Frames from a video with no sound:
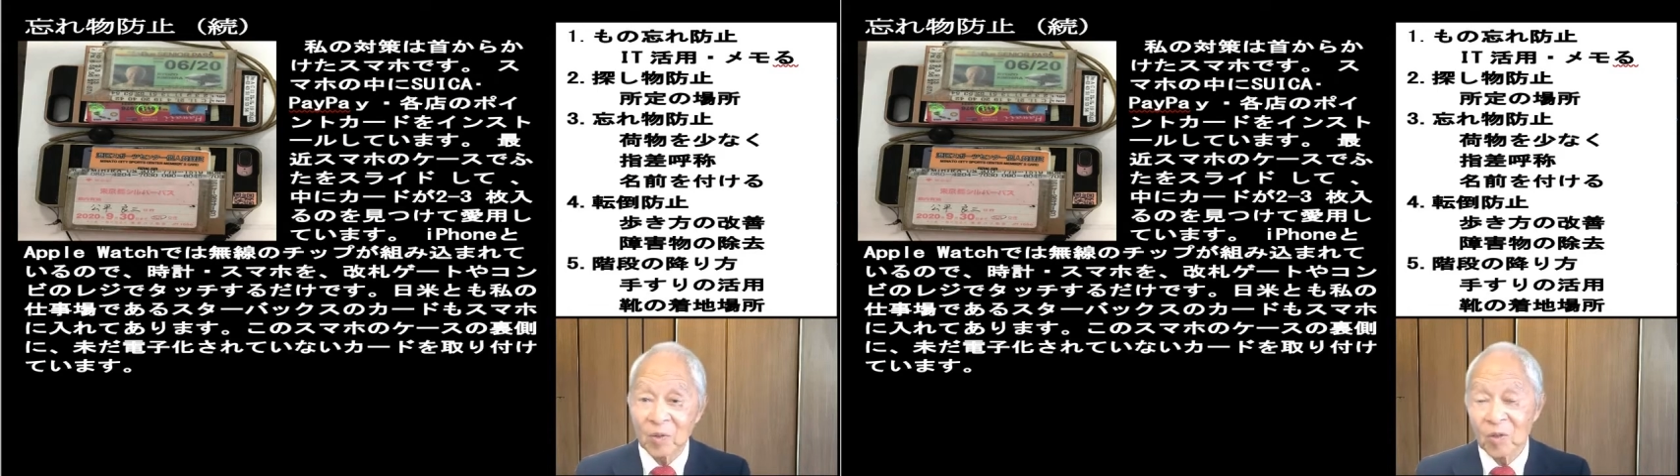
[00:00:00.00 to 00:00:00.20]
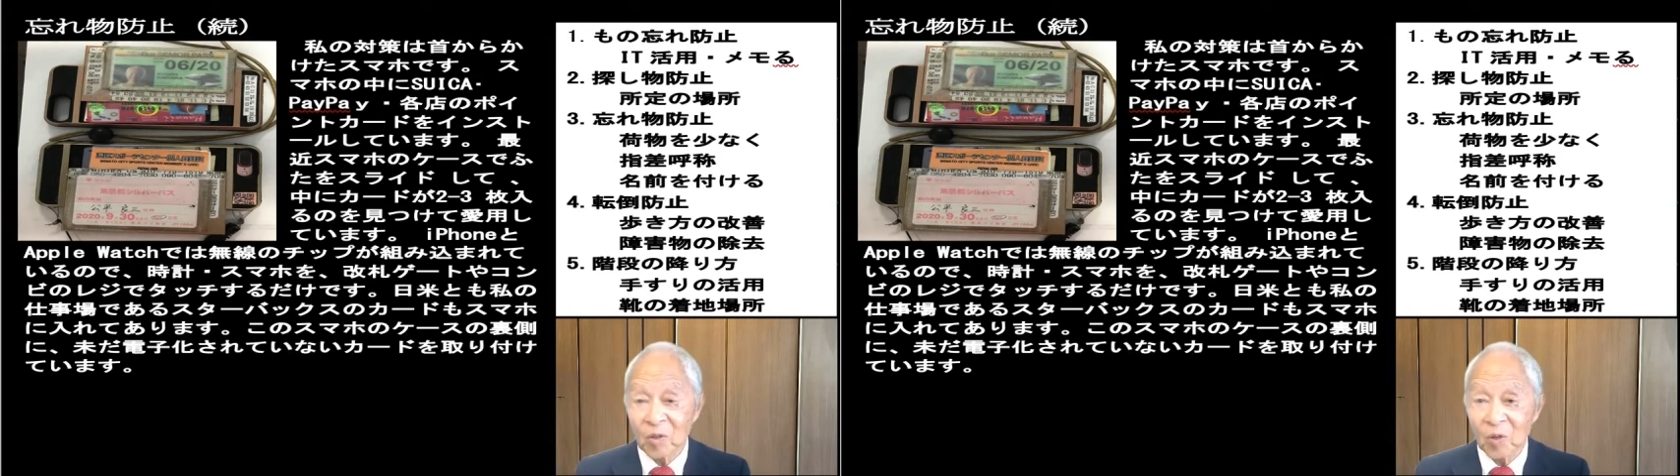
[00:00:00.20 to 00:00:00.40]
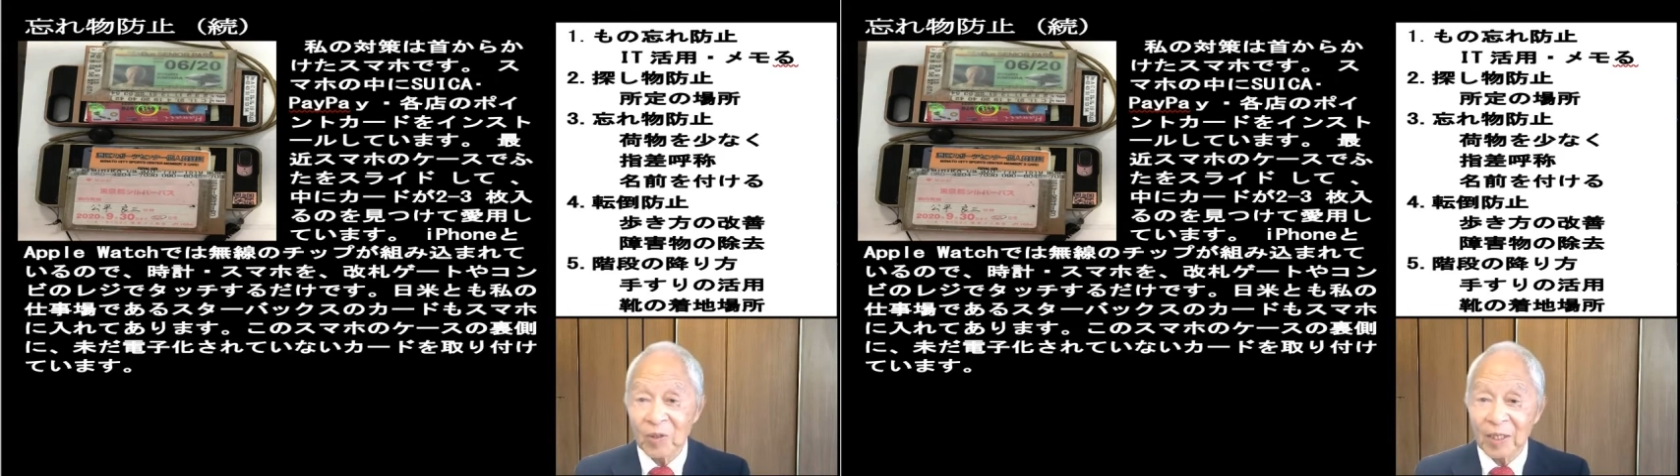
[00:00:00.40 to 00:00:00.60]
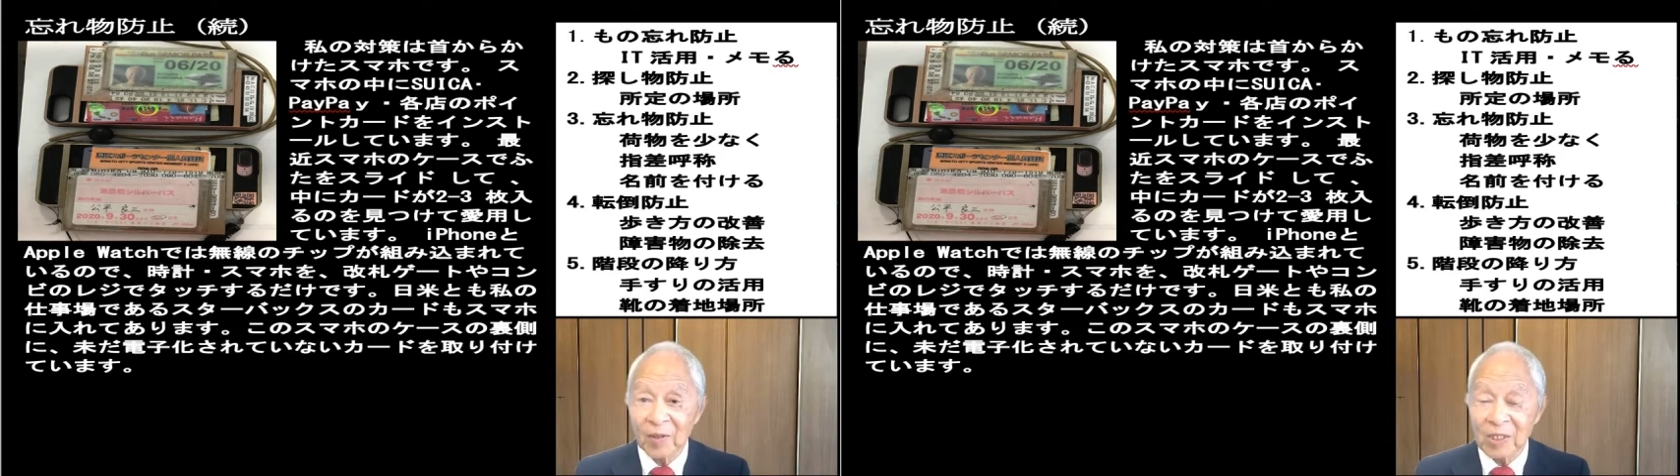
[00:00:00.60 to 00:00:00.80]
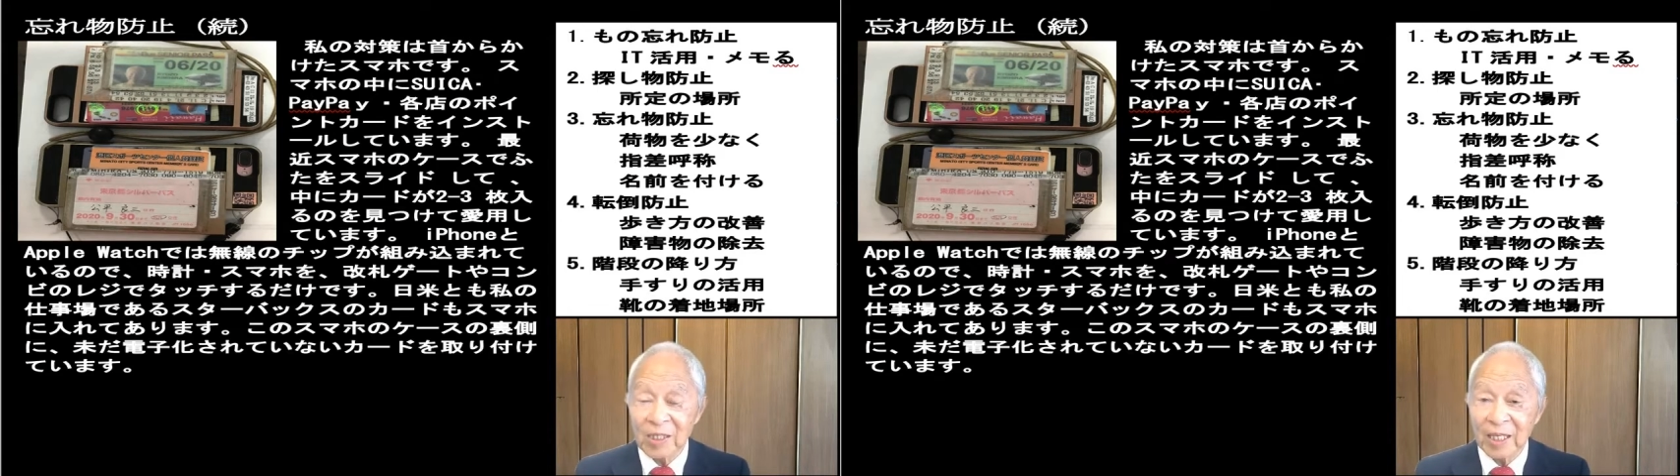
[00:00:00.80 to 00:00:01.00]
このコロナ
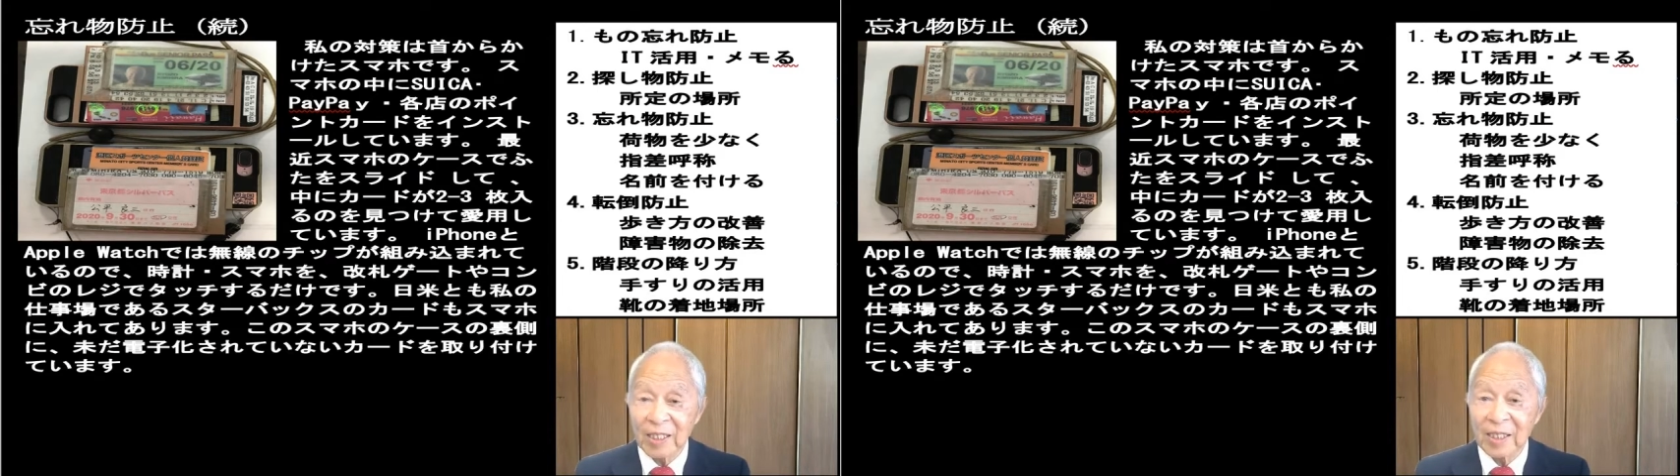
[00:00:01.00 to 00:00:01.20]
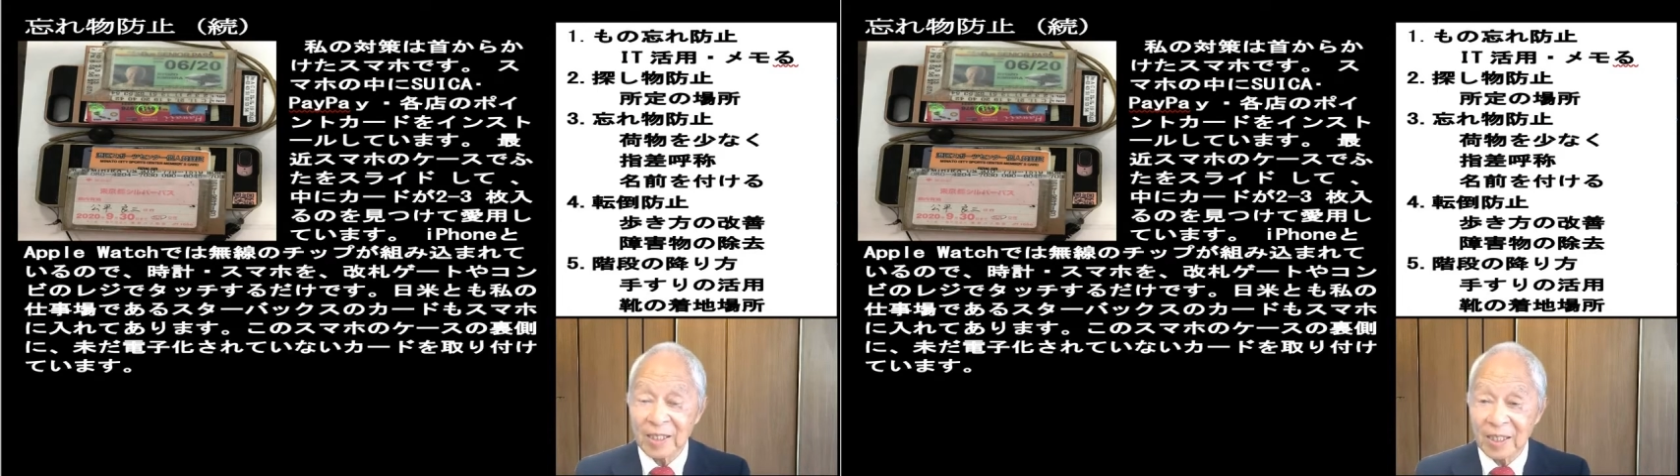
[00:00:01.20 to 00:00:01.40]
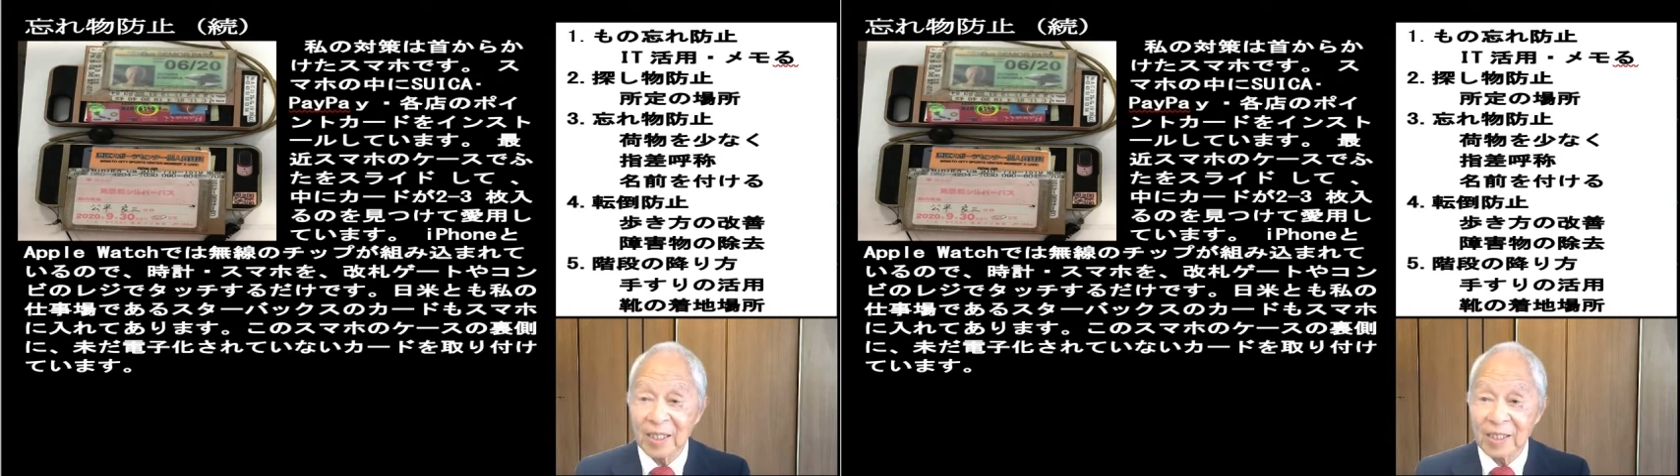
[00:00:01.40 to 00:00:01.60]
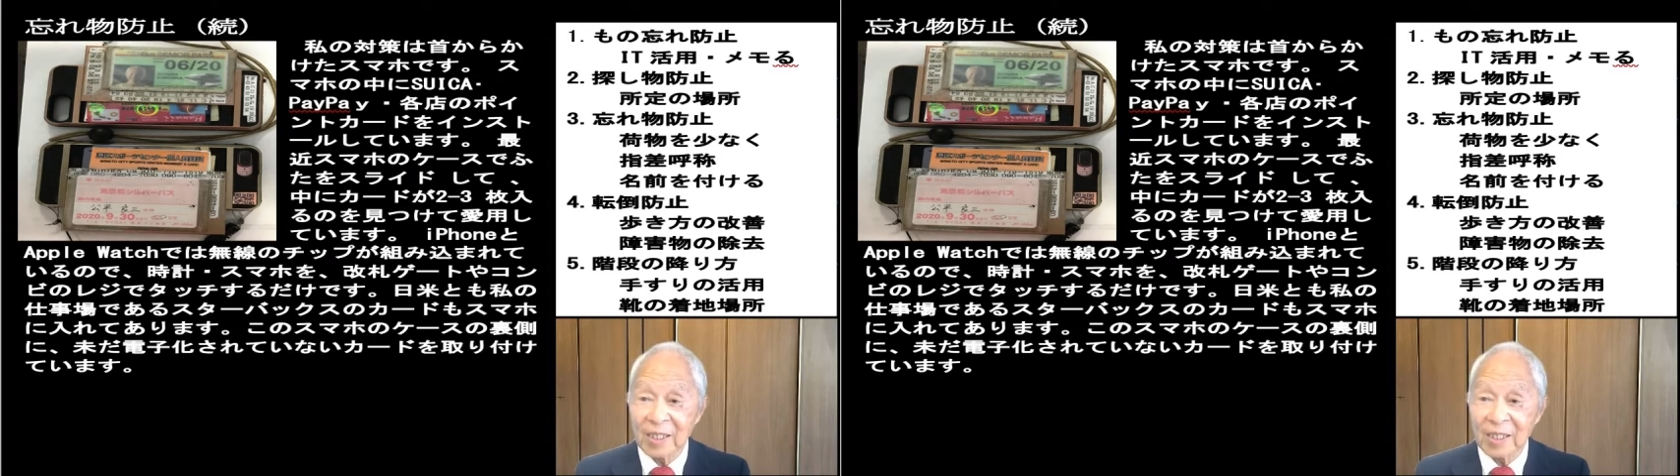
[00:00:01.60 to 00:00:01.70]
の時代にですね